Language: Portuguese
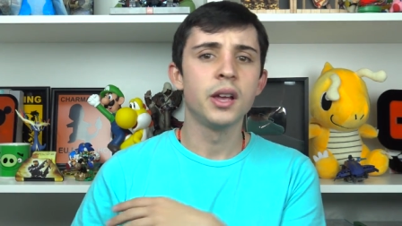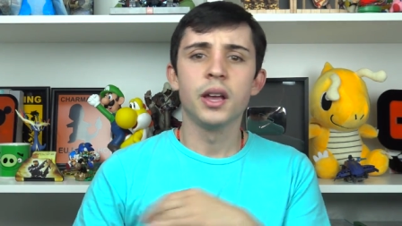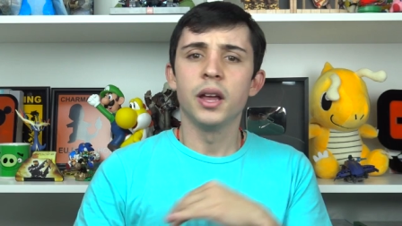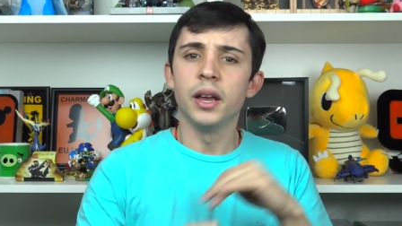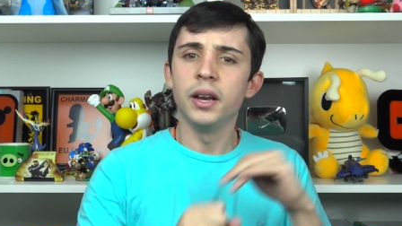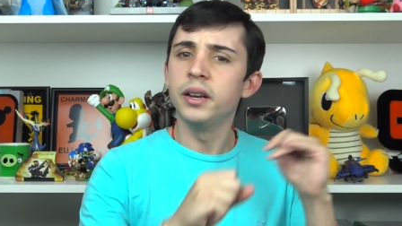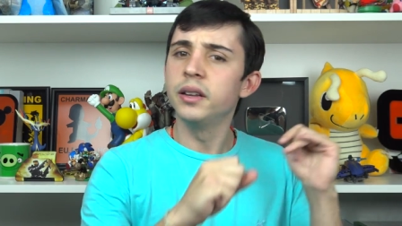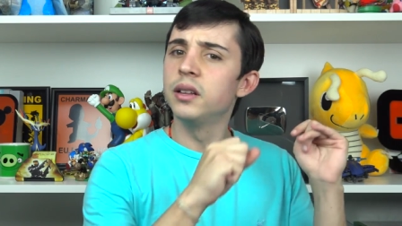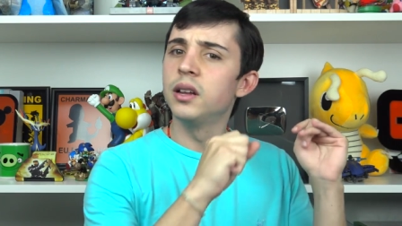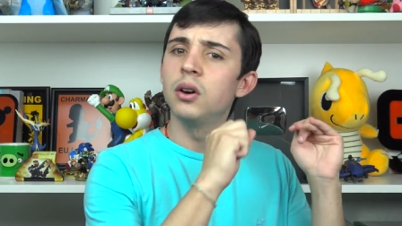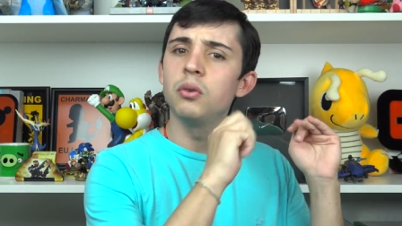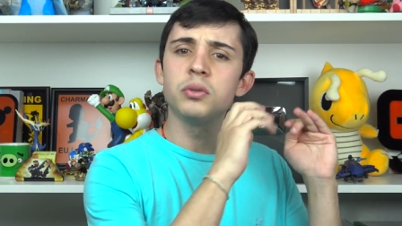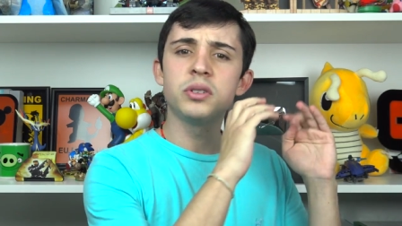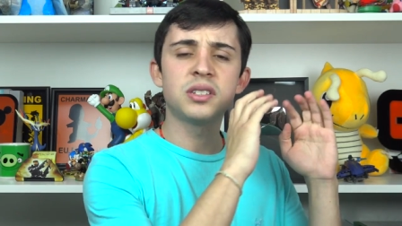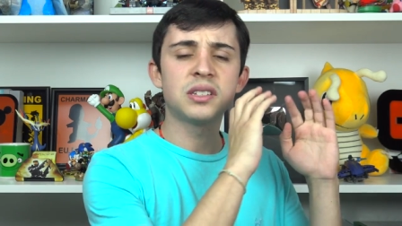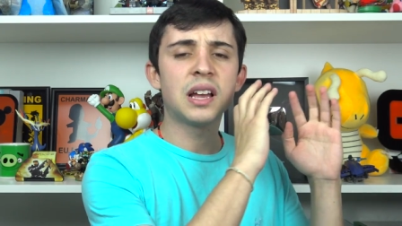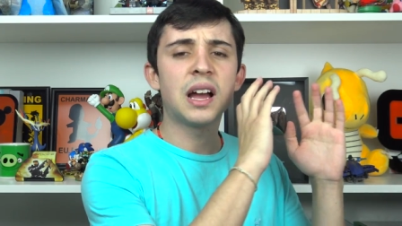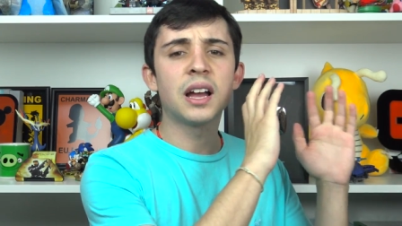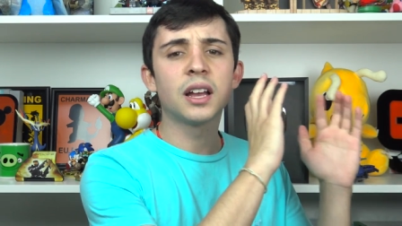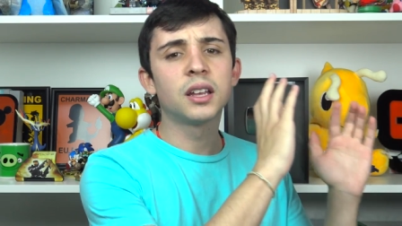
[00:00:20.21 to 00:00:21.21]
ele não
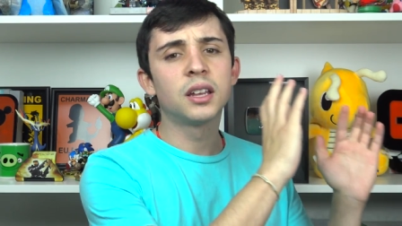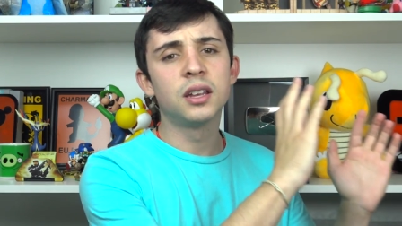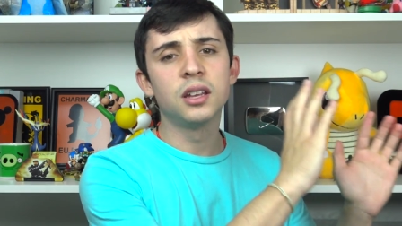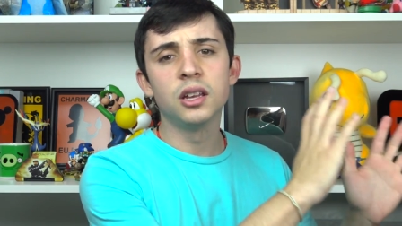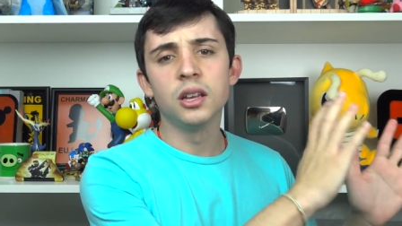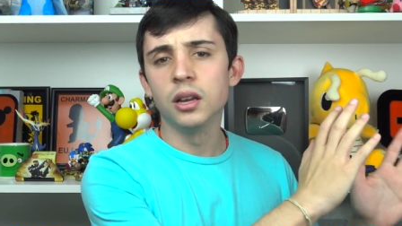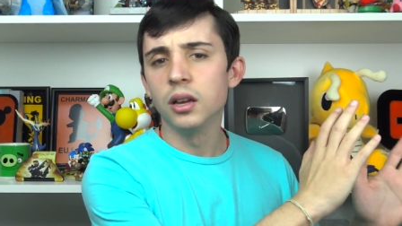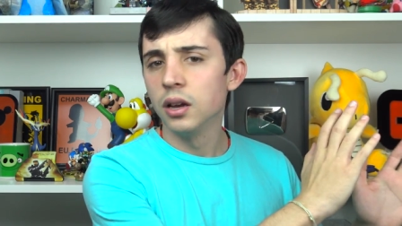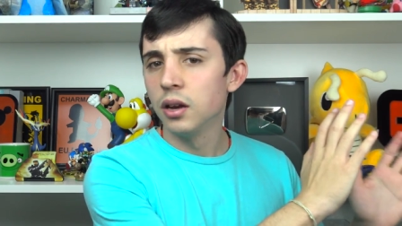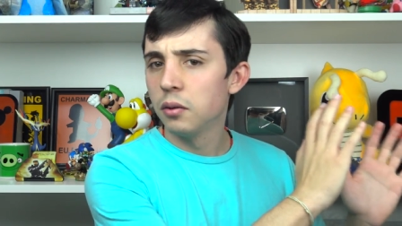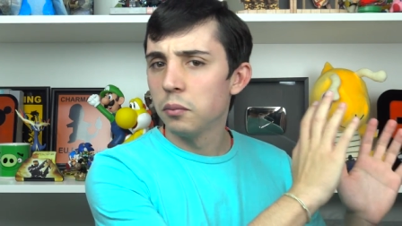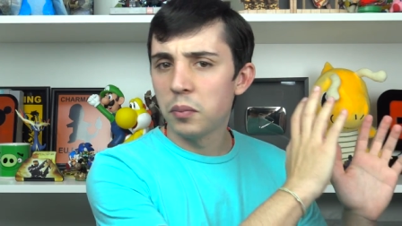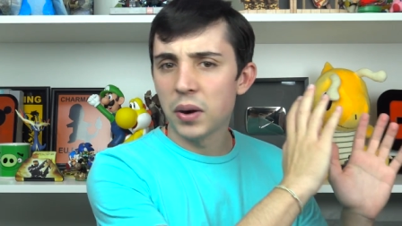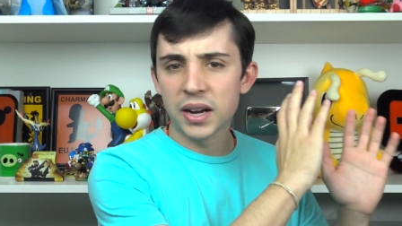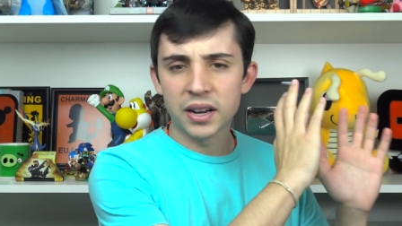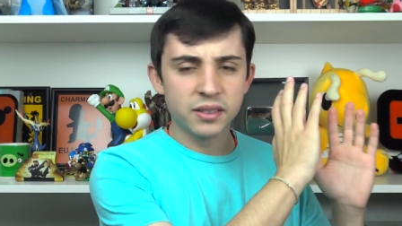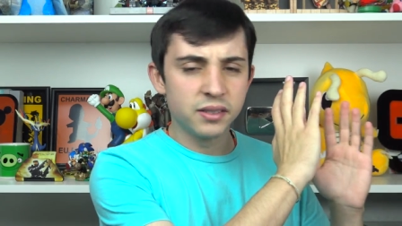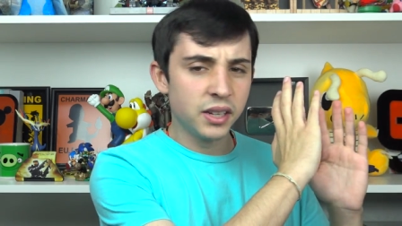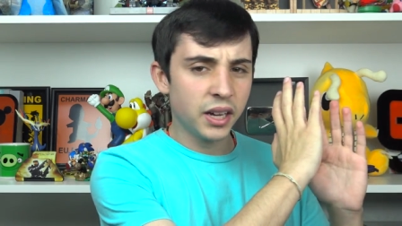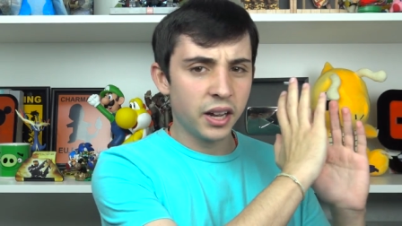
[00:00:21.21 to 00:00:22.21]
está aqui
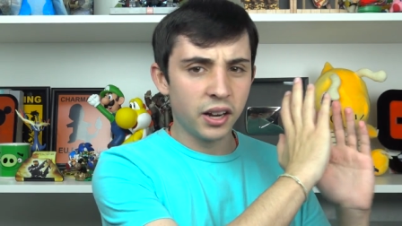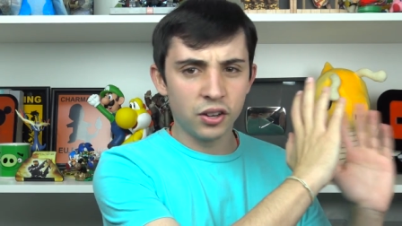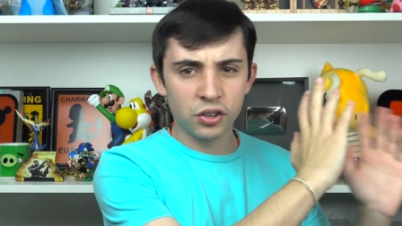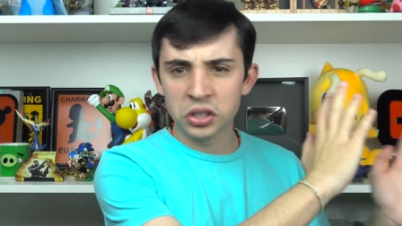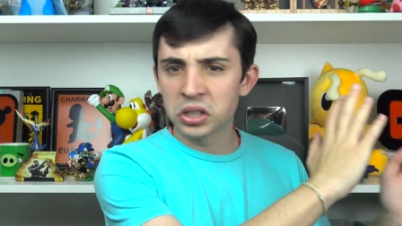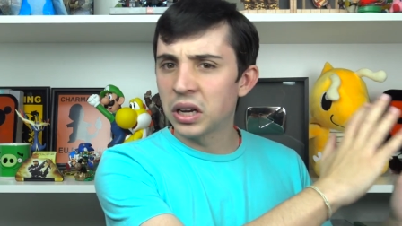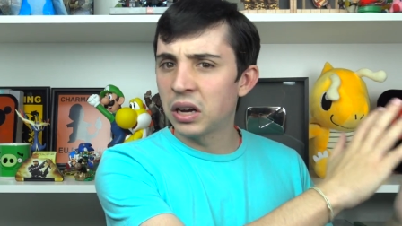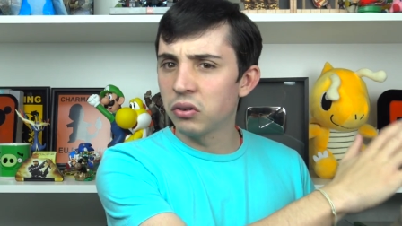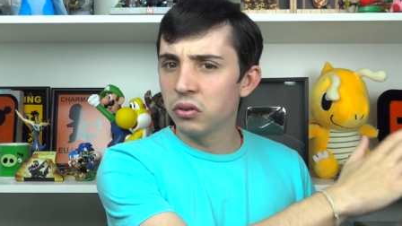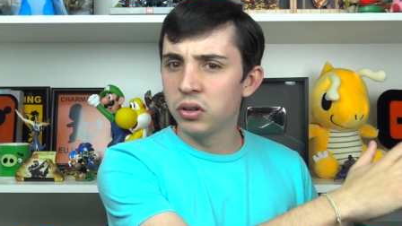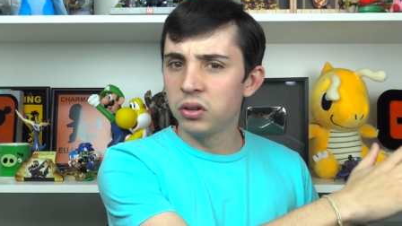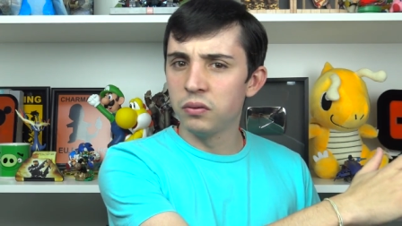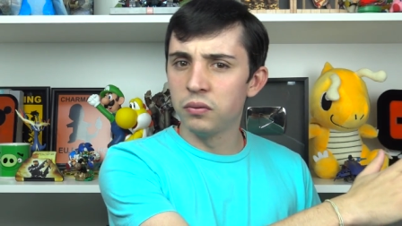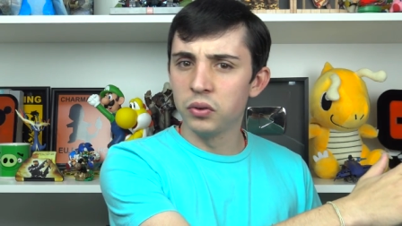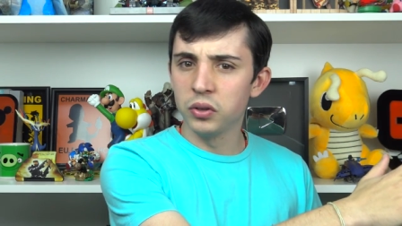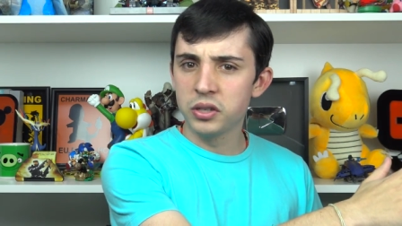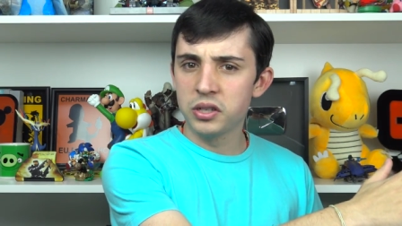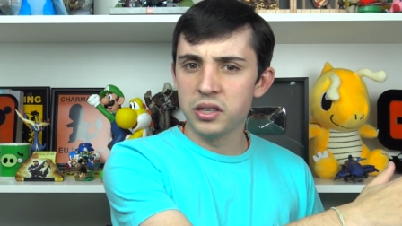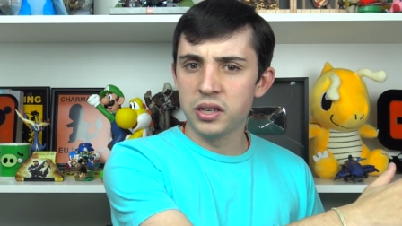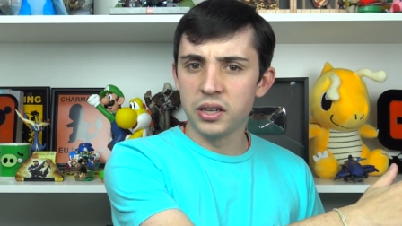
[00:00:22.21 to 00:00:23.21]
para desacreditar o que
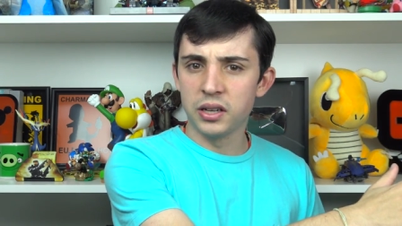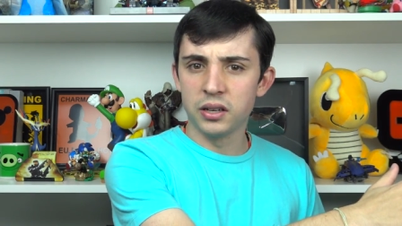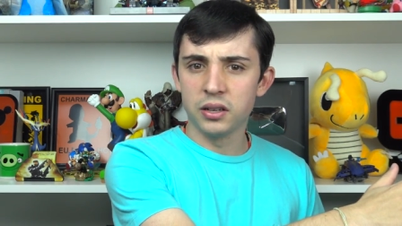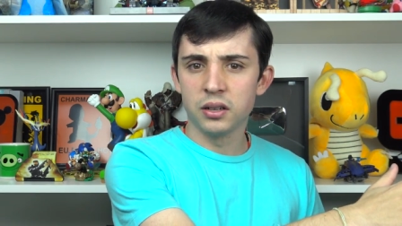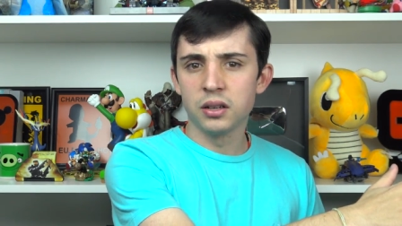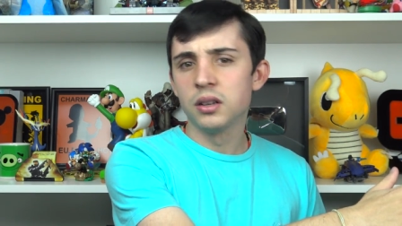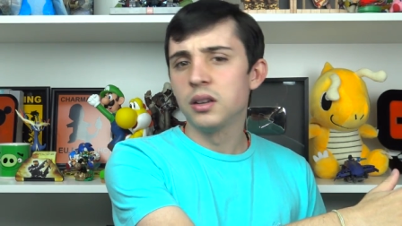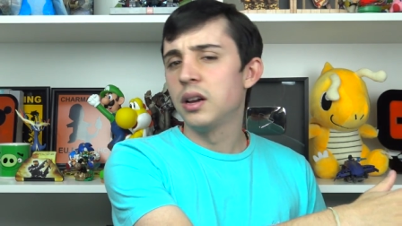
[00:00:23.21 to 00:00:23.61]
você